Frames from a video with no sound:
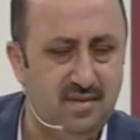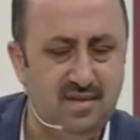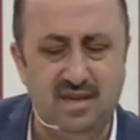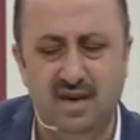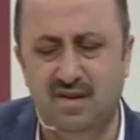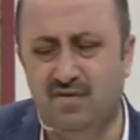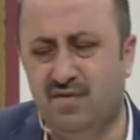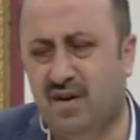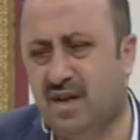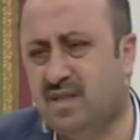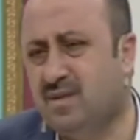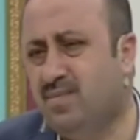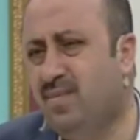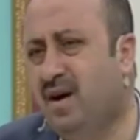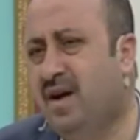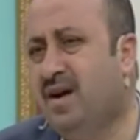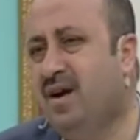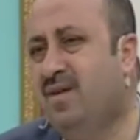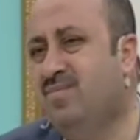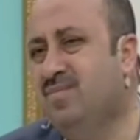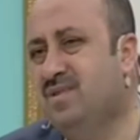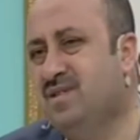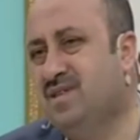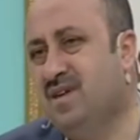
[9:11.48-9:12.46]
Fatma
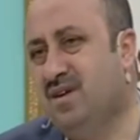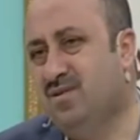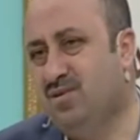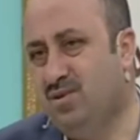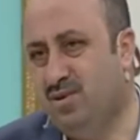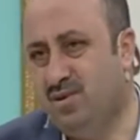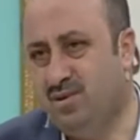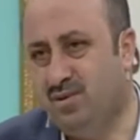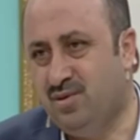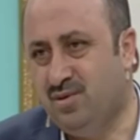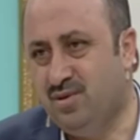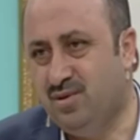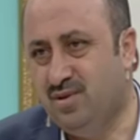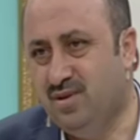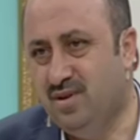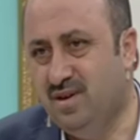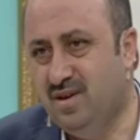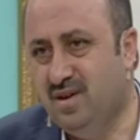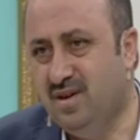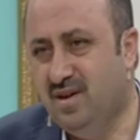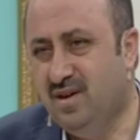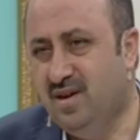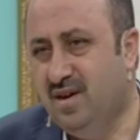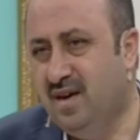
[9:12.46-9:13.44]
anamıza döndü.
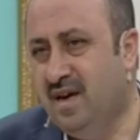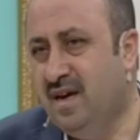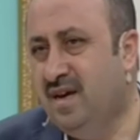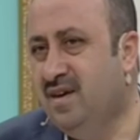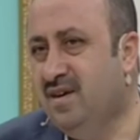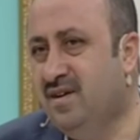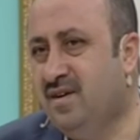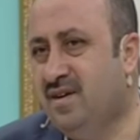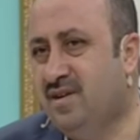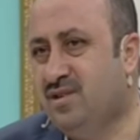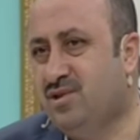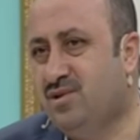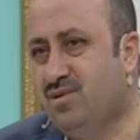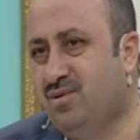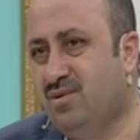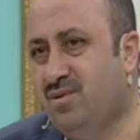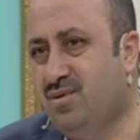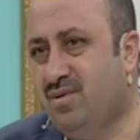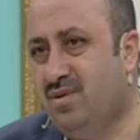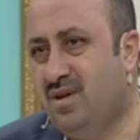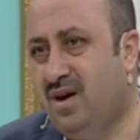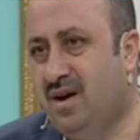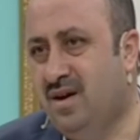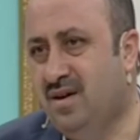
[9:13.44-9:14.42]
Ey
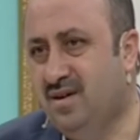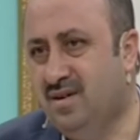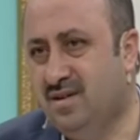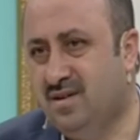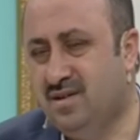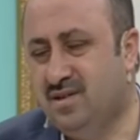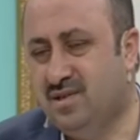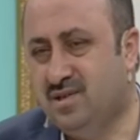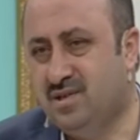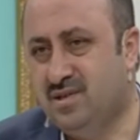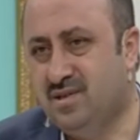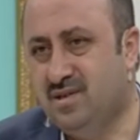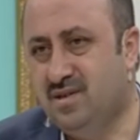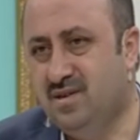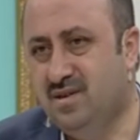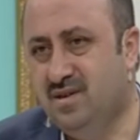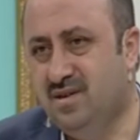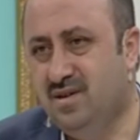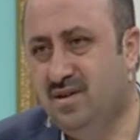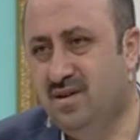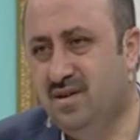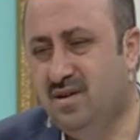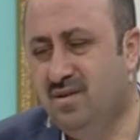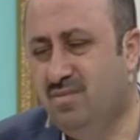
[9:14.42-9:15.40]
Resulullah'ın kızı
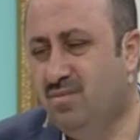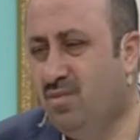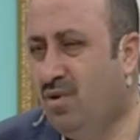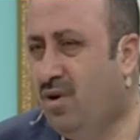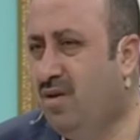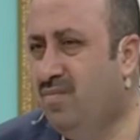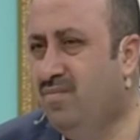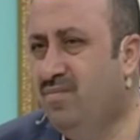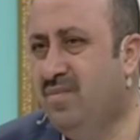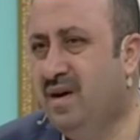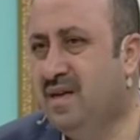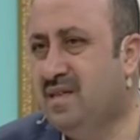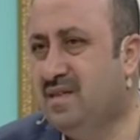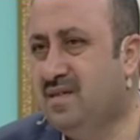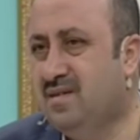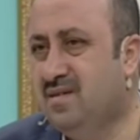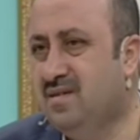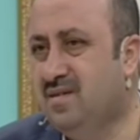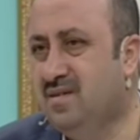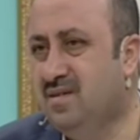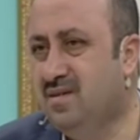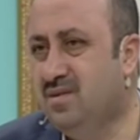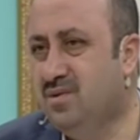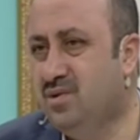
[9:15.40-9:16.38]
Muhammed
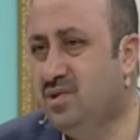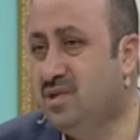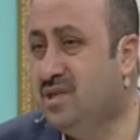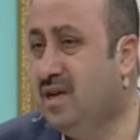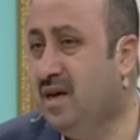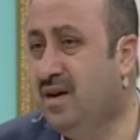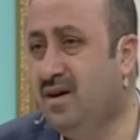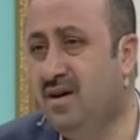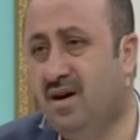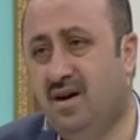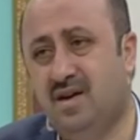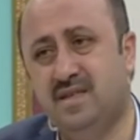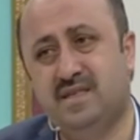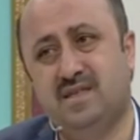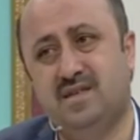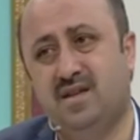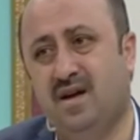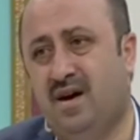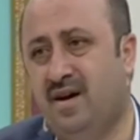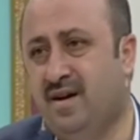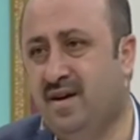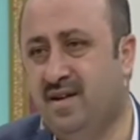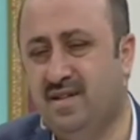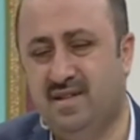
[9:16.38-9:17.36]
seni
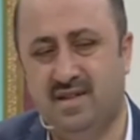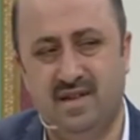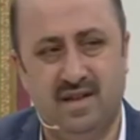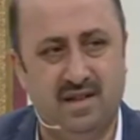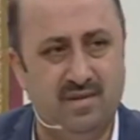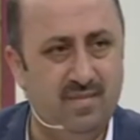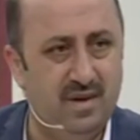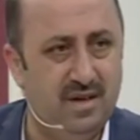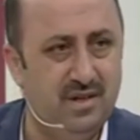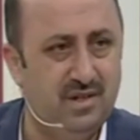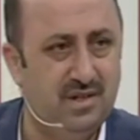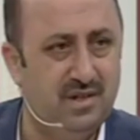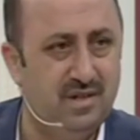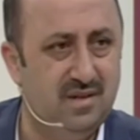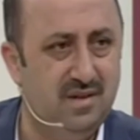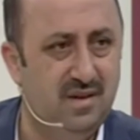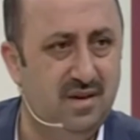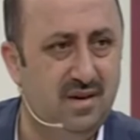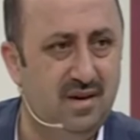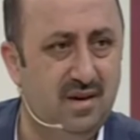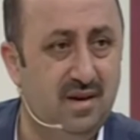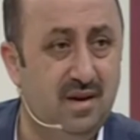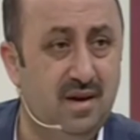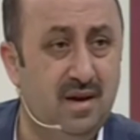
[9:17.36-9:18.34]
asla reddetmez.
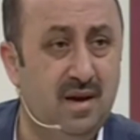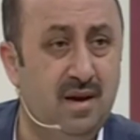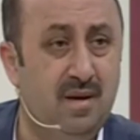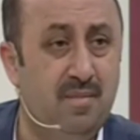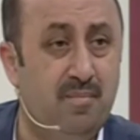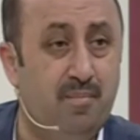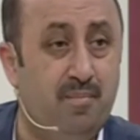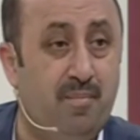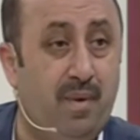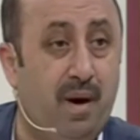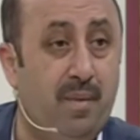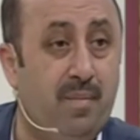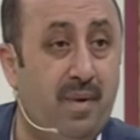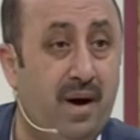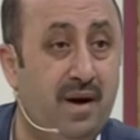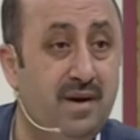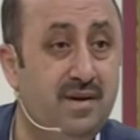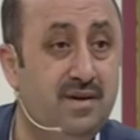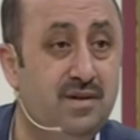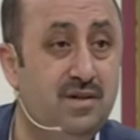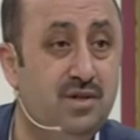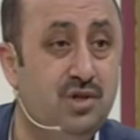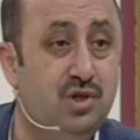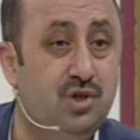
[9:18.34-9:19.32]

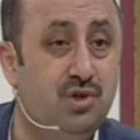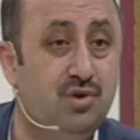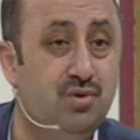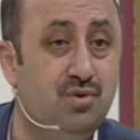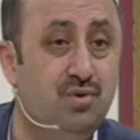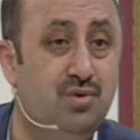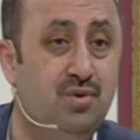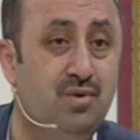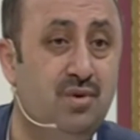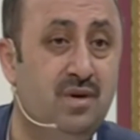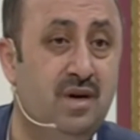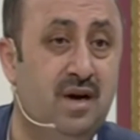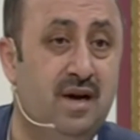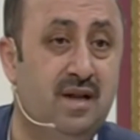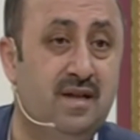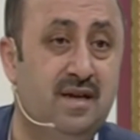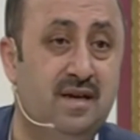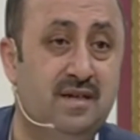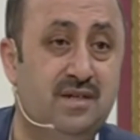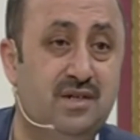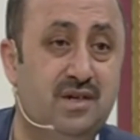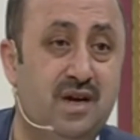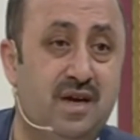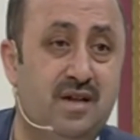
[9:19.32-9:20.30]
Baban şu dünyada
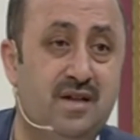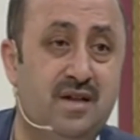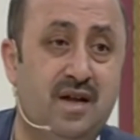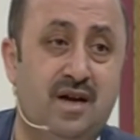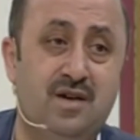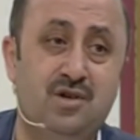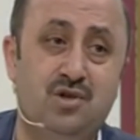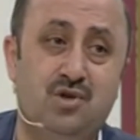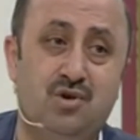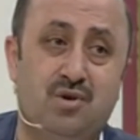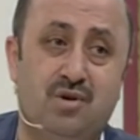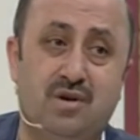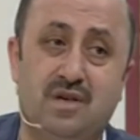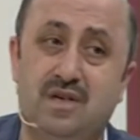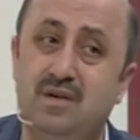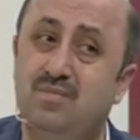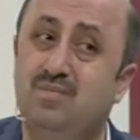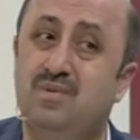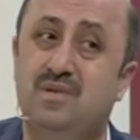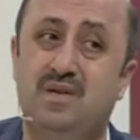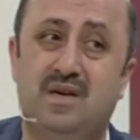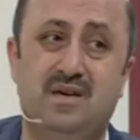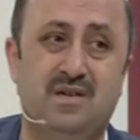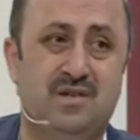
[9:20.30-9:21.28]
senden çok
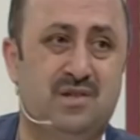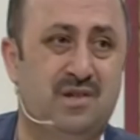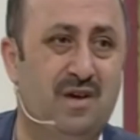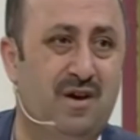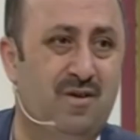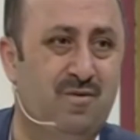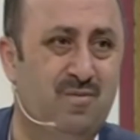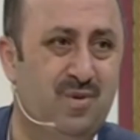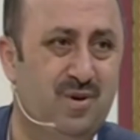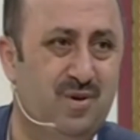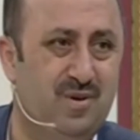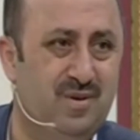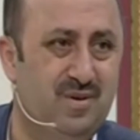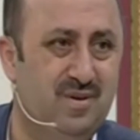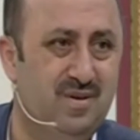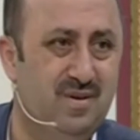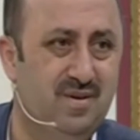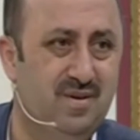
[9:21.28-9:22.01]
kimseyi sevmiyor.